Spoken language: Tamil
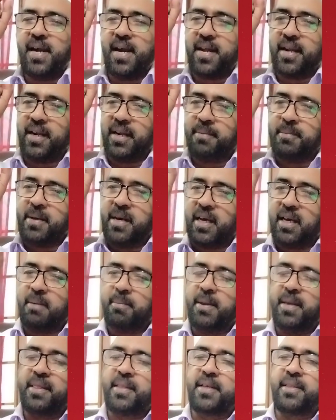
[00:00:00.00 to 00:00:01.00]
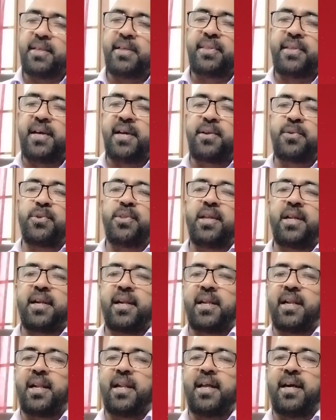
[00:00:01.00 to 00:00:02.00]
காரணமாக அமைந்த அந்த
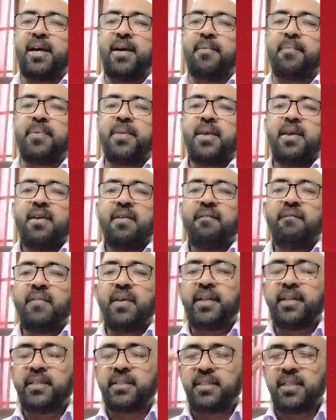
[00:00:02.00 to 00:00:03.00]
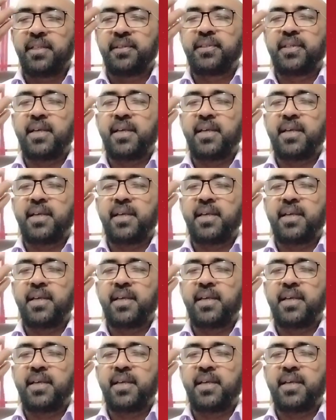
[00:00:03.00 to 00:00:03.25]
தாக்குதல்கள் எல்லாம் வெற்று